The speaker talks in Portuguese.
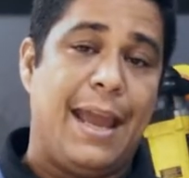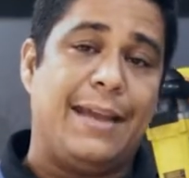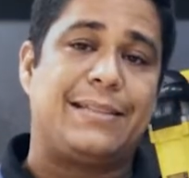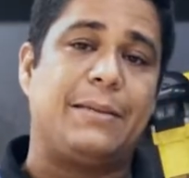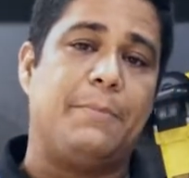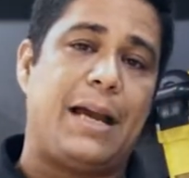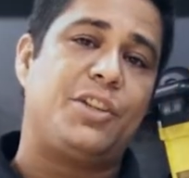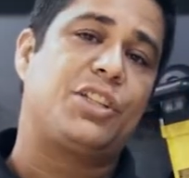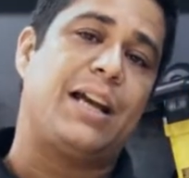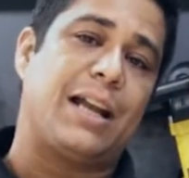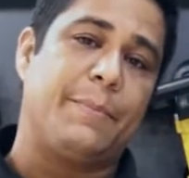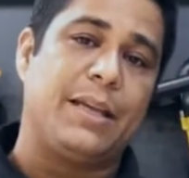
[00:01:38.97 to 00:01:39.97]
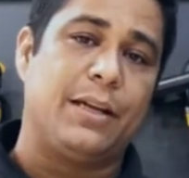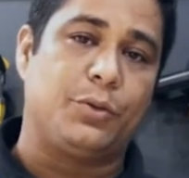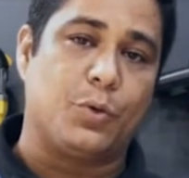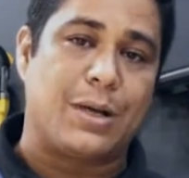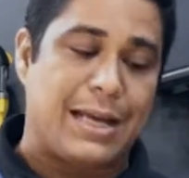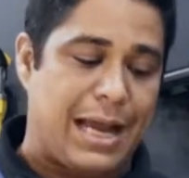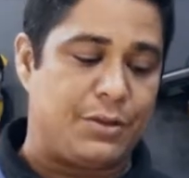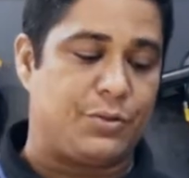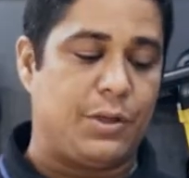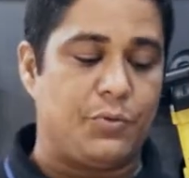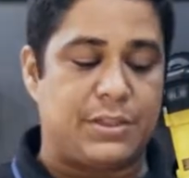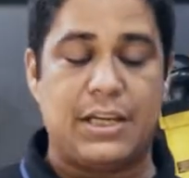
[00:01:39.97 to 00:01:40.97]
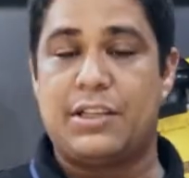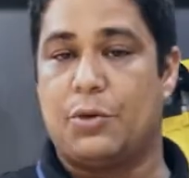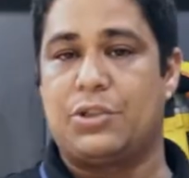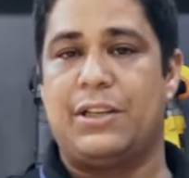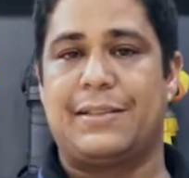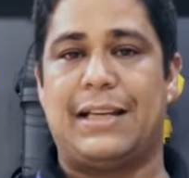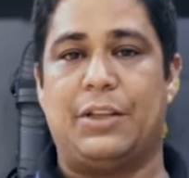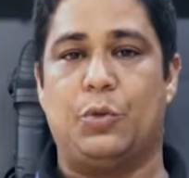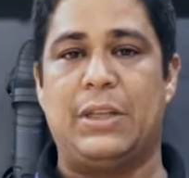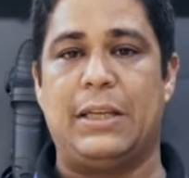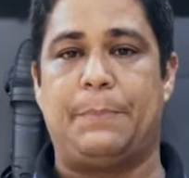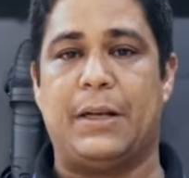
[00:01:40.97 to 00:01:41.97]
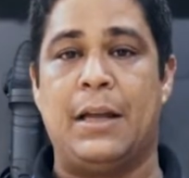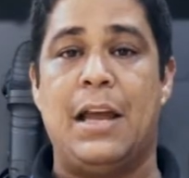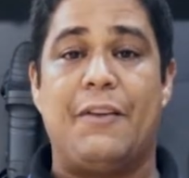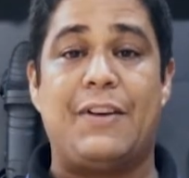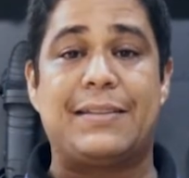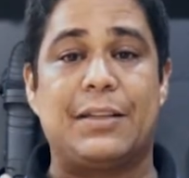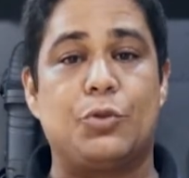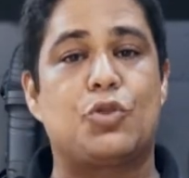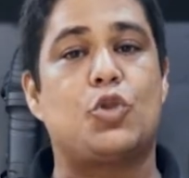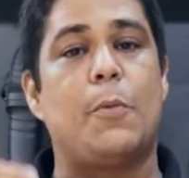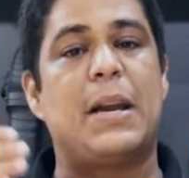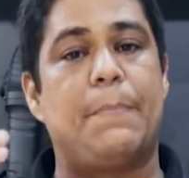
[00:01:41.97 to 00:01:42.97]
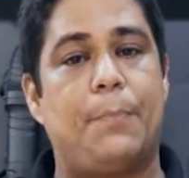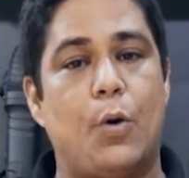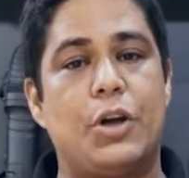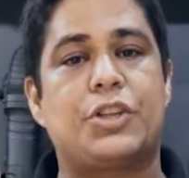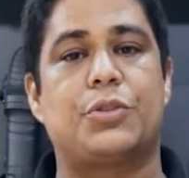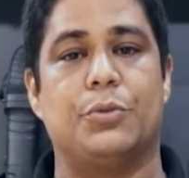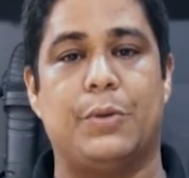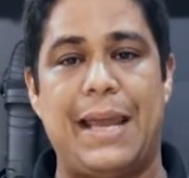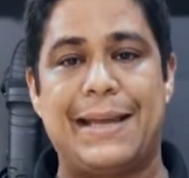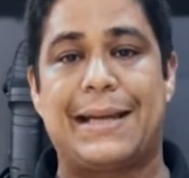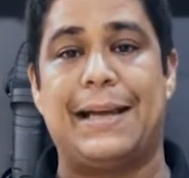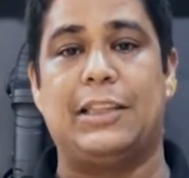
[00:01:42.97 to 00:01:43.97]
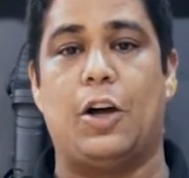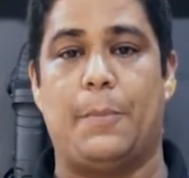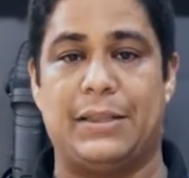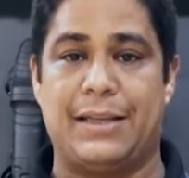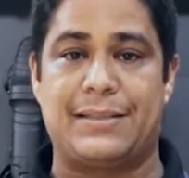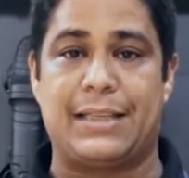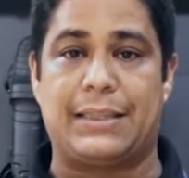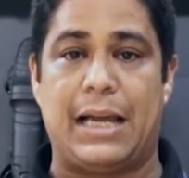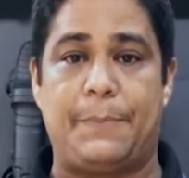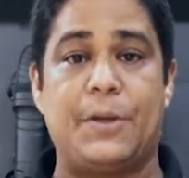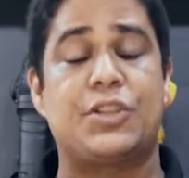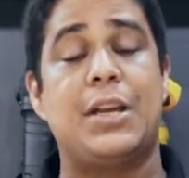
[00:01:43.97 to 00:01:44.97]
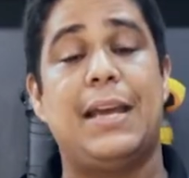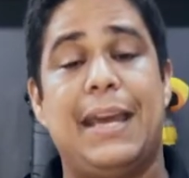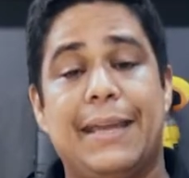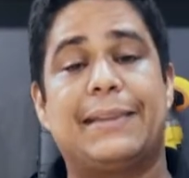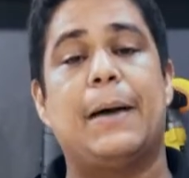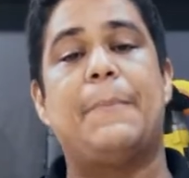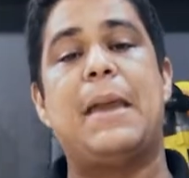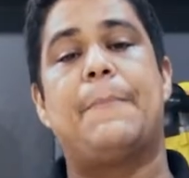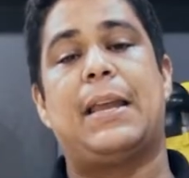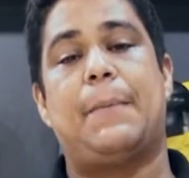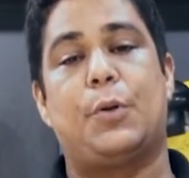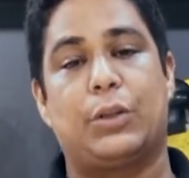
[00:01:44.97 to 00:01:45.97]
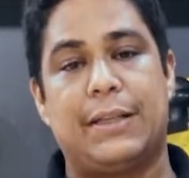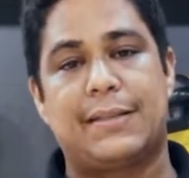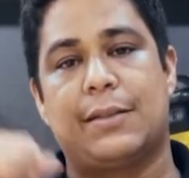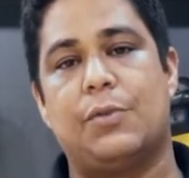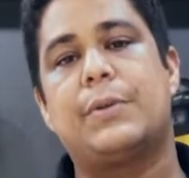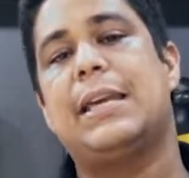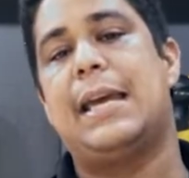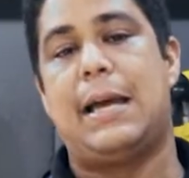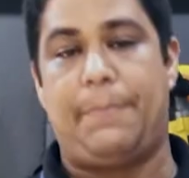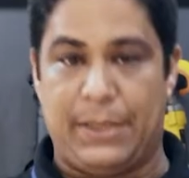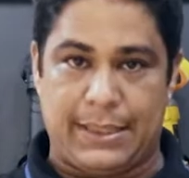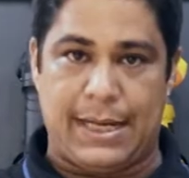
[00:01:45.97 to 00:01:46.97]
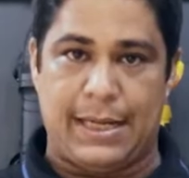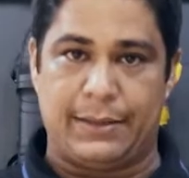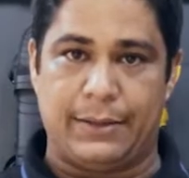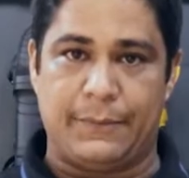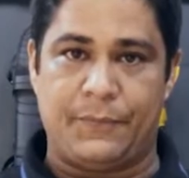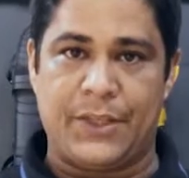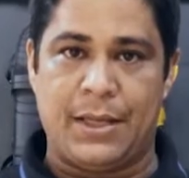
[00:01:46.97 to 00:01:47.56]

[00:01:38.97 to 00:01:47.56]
Esse mascaramento, caso não seja utilizado o IPA, vai sendo sobreposto em cada uma das etapas e também pela proteção que é aplicada.